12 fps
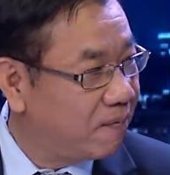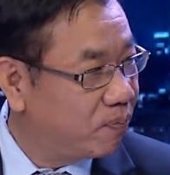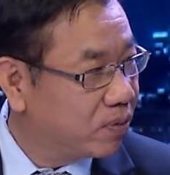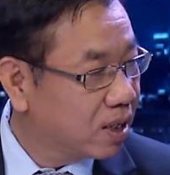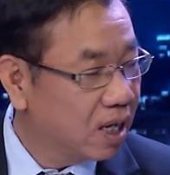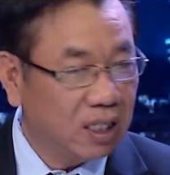
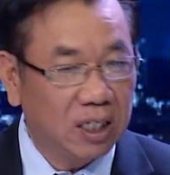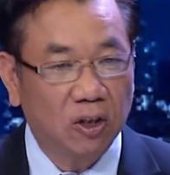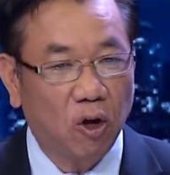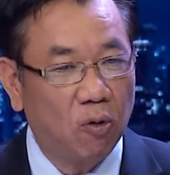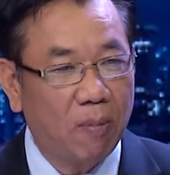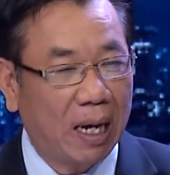Dạ. chứ
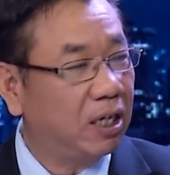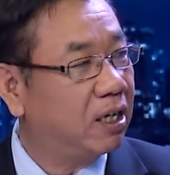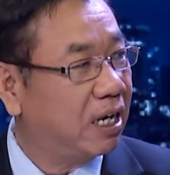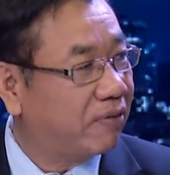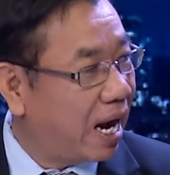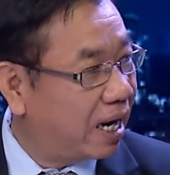tôi không bán cho người
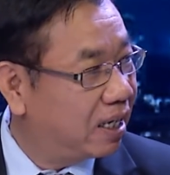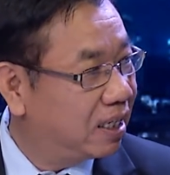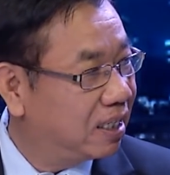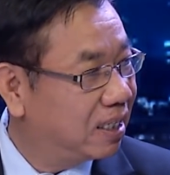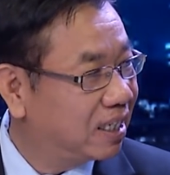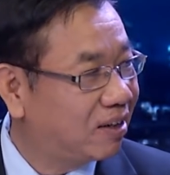da vàng yeah.
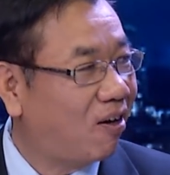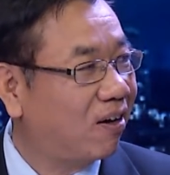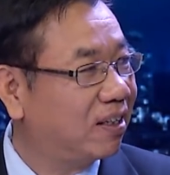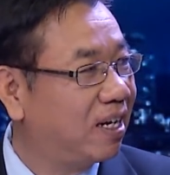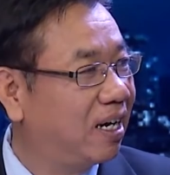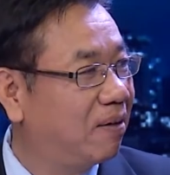Dạ. cái đó
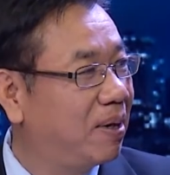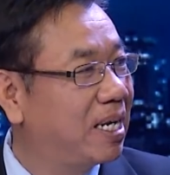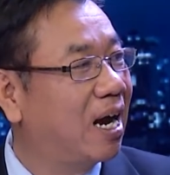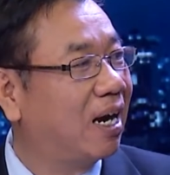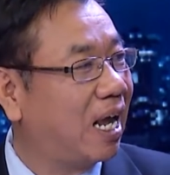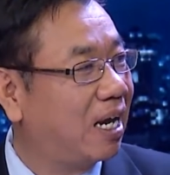thì là bây
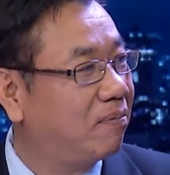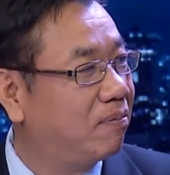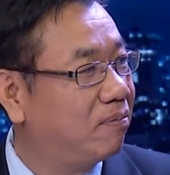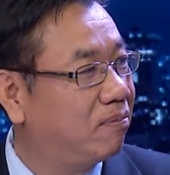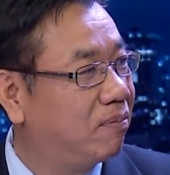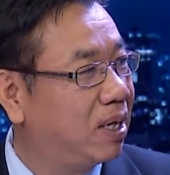giờ lại
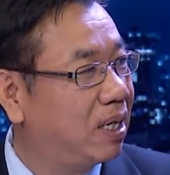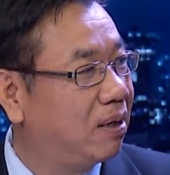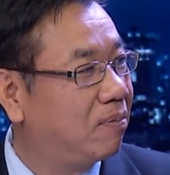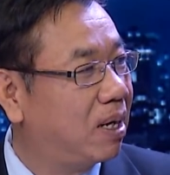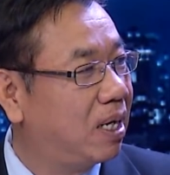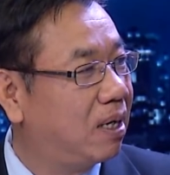bị
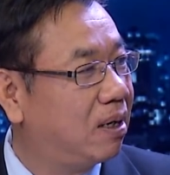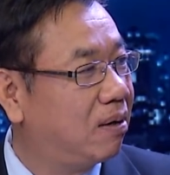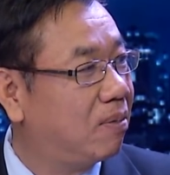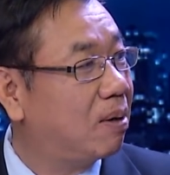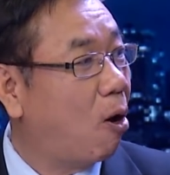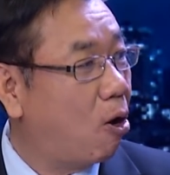bị
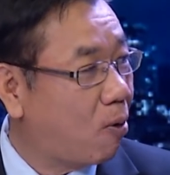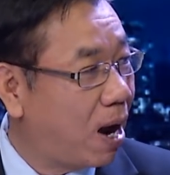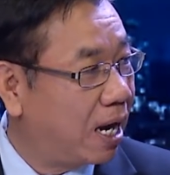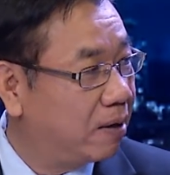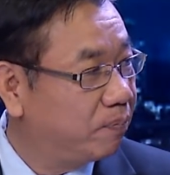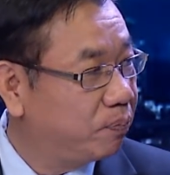bị bỏ qua
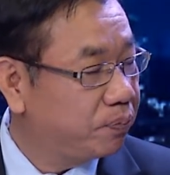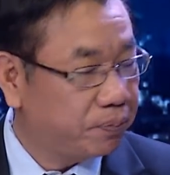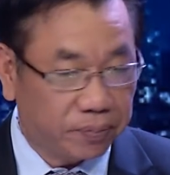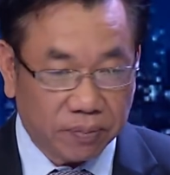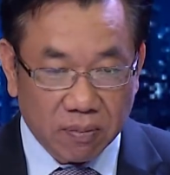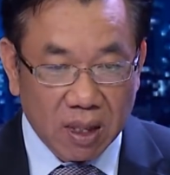vâng
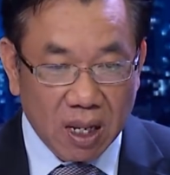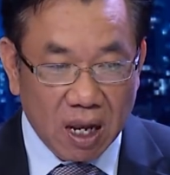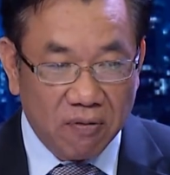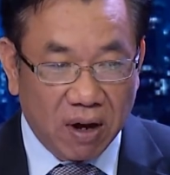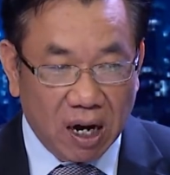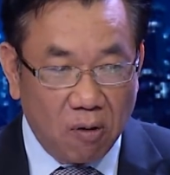
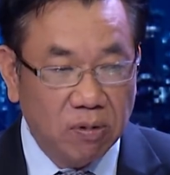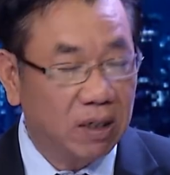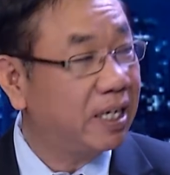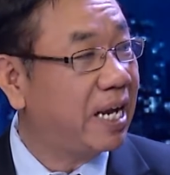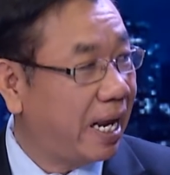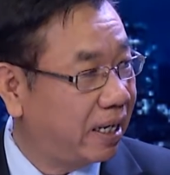và không được
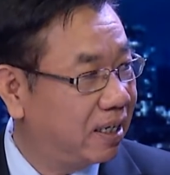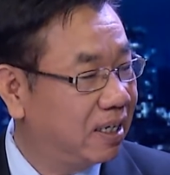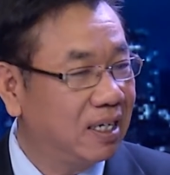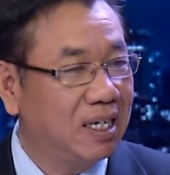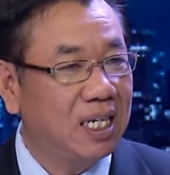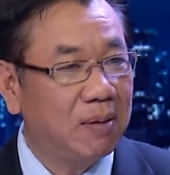thi hành
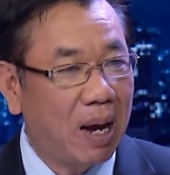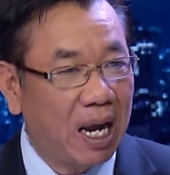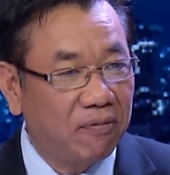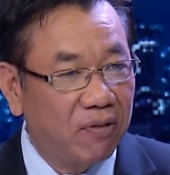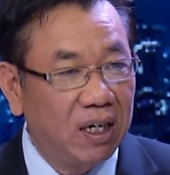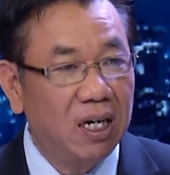nhưng mà
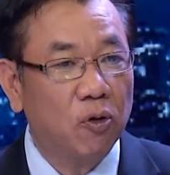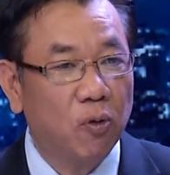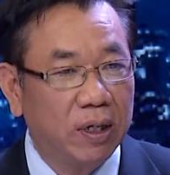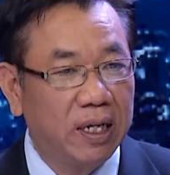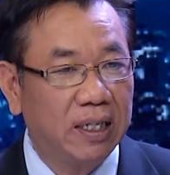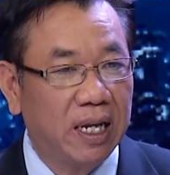anh vẫn được
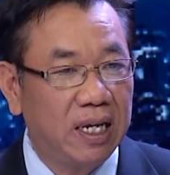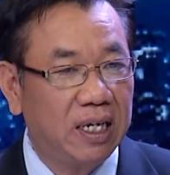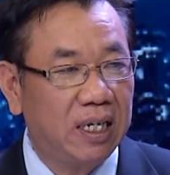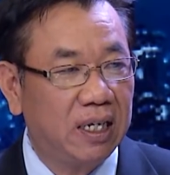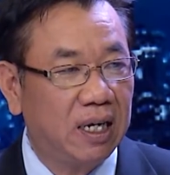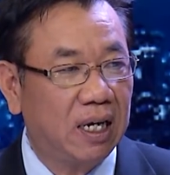quyền kỳ thị
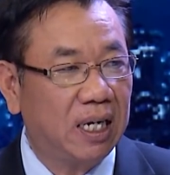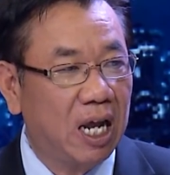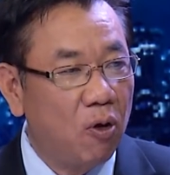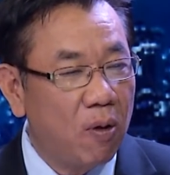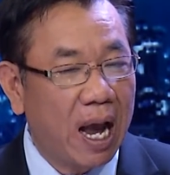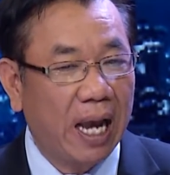
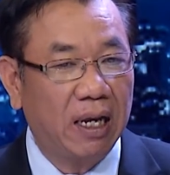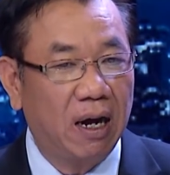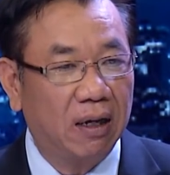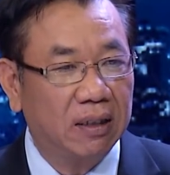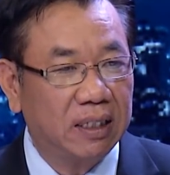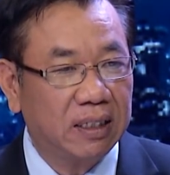nếu anh
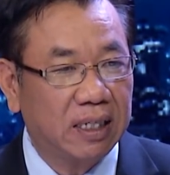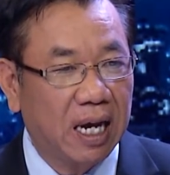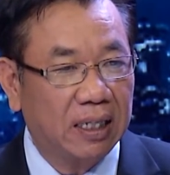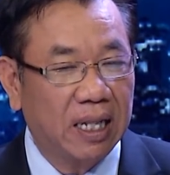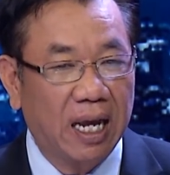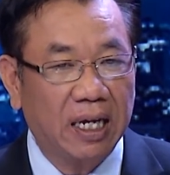ở chỉ chặn
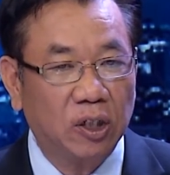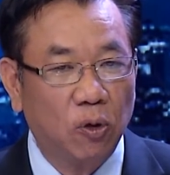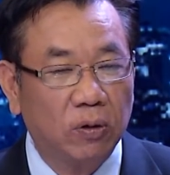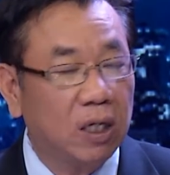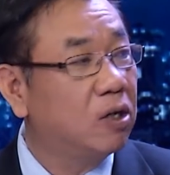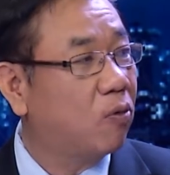tại cái chỗ
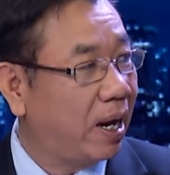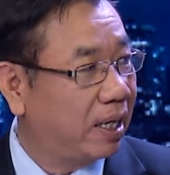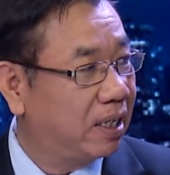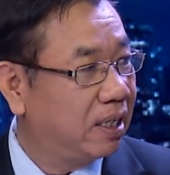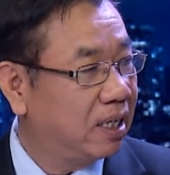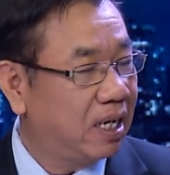tư của anh
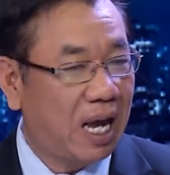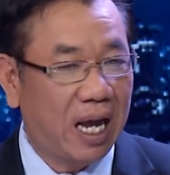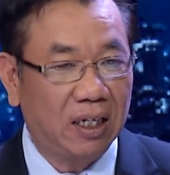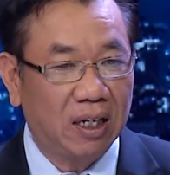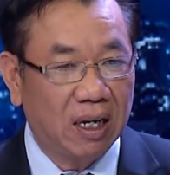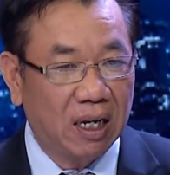
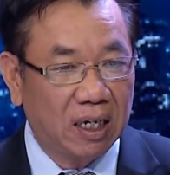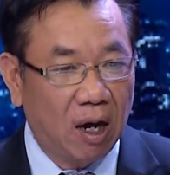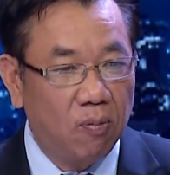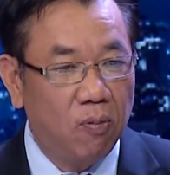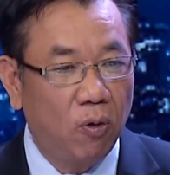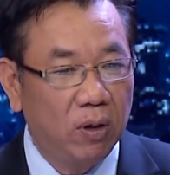anh, anh
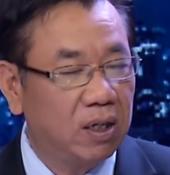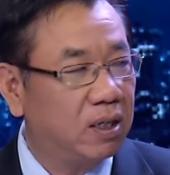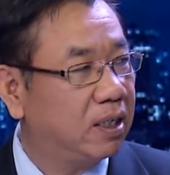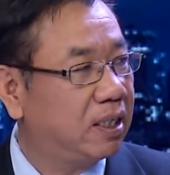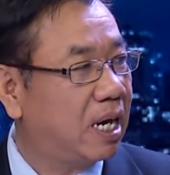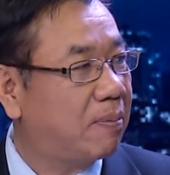không muốn
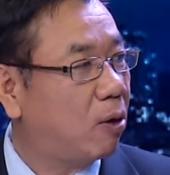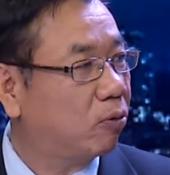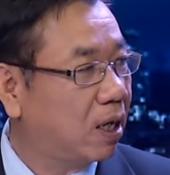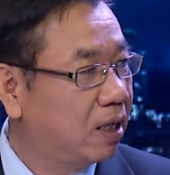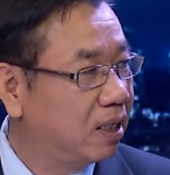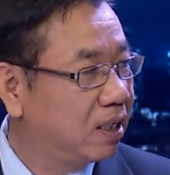người da màu
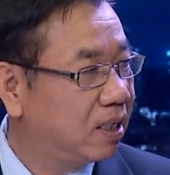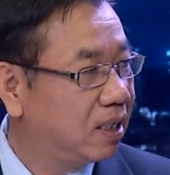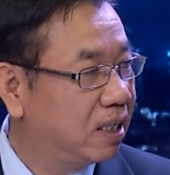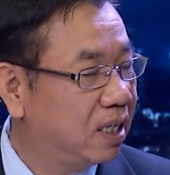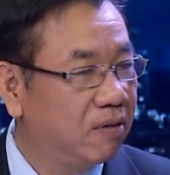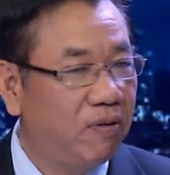tới
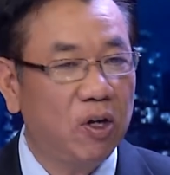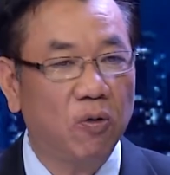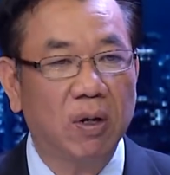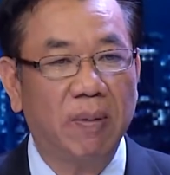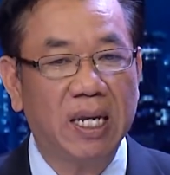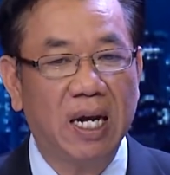yeah. Dạ. ví dụ
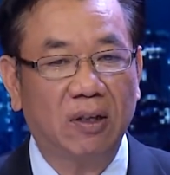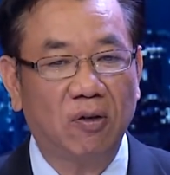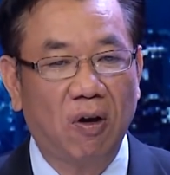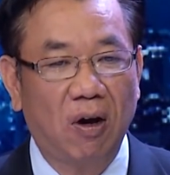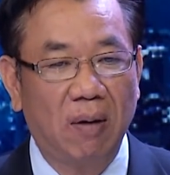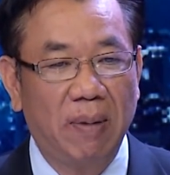như bây giờ tôi
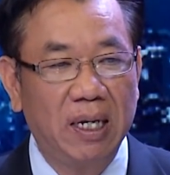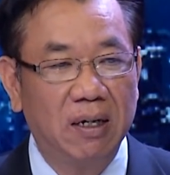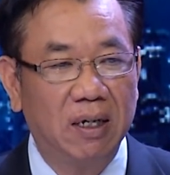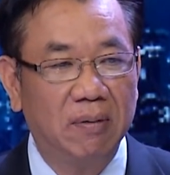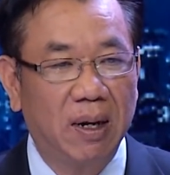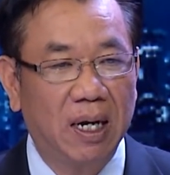nói là mấy
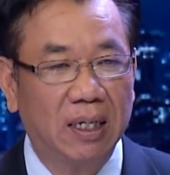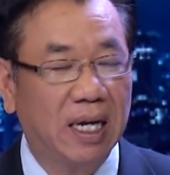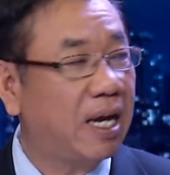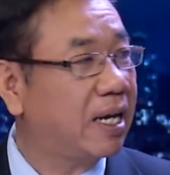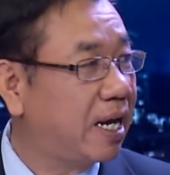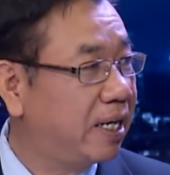người mà
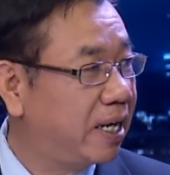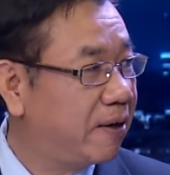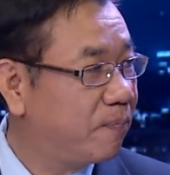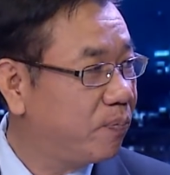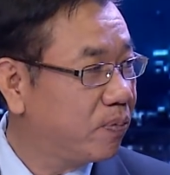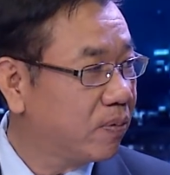cây cây đi
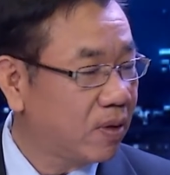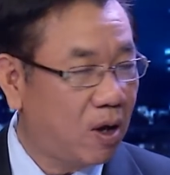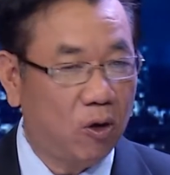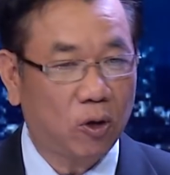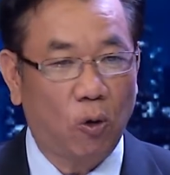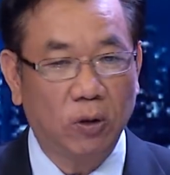yeah.
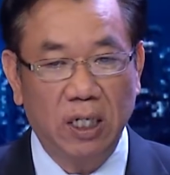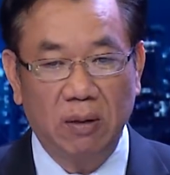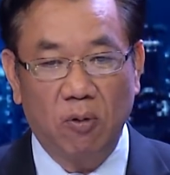họ tổ chức